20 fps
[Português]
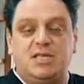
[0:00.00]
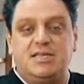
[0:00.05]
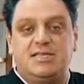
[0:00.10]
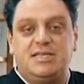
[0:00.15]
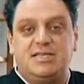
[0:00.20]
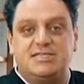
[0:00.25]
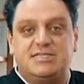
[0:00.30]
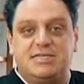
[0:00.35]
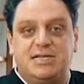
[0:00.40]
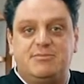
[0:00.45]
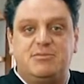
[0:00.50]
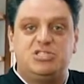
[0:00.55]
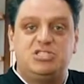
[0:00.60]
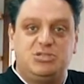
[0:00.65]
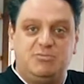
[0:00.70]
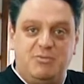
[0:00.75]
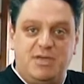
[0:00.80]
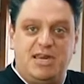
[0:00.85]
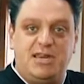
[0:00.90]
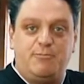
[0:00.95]
tantas gramas
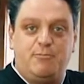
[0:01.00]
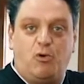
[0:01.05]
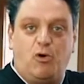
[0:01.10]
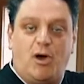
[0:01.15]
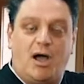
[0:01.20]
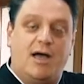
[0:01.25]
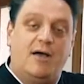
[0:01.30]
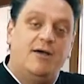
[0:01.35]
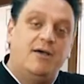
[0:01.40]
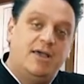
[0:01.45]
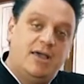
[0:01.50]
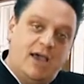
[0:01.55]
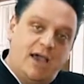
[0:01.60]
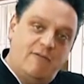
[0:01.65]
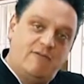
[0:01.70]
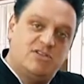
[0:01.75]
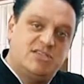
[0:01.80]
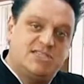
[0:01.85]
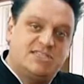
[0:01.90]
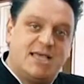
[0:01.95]
de meripoá.
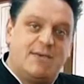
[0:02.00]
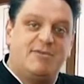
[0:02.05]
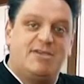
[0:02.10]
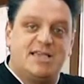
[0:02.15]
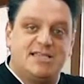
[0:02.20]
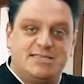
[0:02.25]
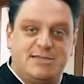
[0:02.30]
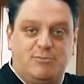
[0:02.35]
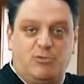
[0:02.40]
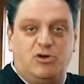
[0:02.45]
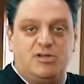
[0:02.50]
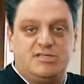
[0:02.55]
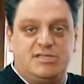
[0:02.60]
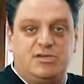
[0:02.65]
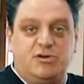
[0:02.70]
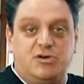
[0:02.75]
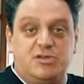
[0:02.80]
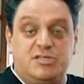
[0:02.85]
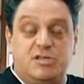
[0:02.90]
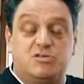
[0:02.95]
Aí você sabe que é cebola,
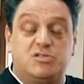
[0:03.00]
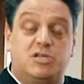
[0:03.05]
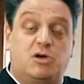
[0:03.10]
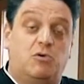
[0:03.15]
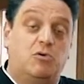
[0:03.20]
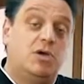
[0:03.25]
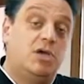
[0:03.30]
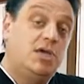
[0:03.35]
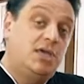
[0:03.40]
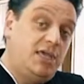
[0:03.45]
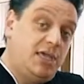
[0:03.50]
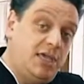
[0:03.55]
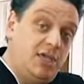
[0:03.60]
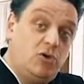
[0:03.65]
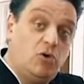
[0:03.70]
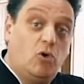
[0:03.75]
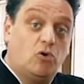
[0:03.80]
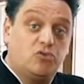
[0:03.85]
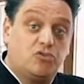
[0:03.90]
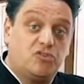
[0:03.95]
cenoura e salsão. E
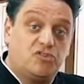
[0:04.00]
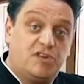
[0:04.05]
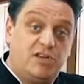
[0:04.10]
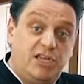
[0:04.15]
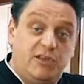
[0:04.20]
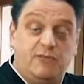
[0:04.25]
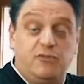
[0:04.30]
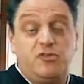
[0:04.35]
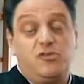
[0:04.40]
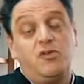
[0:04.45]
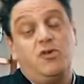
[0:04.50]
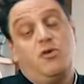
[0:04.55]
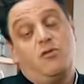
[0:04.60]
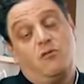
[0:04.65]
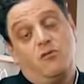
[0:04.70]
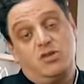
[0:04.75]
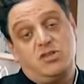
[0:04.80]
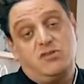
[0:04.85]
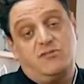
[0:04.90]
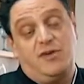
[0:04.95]
em outros livros
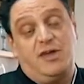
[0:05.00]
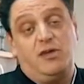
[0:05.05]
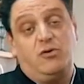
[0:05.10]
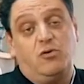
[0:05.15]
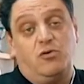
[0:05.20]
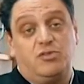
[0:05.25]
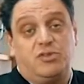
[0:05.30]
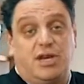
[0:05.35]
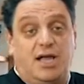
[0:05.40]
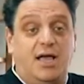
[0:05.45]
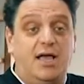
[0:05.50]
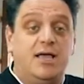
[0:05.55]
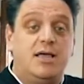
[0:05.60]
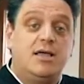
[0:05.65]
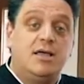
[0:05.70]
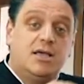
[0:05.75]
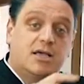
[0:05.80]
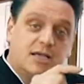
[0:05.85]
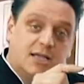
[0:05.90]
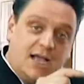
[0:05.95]
você vai encontrar
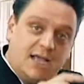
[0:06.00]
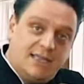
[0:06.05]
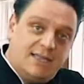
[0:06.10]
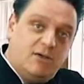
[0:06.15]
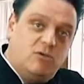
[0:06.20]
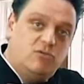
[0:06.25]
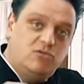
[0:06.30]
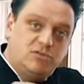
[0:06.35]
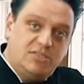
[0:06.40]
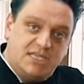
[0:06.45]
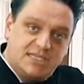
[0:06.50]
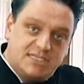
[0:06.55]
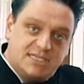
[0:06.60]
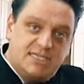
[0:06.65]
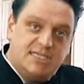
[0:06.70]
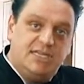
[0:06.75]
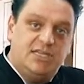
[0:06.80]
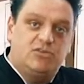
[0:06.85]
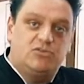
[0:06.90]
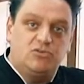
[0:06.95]
cada um
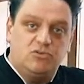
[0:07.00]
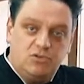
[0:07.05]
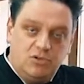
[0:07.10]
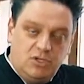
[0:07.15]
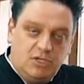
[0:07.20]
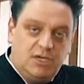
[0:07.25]
descrito,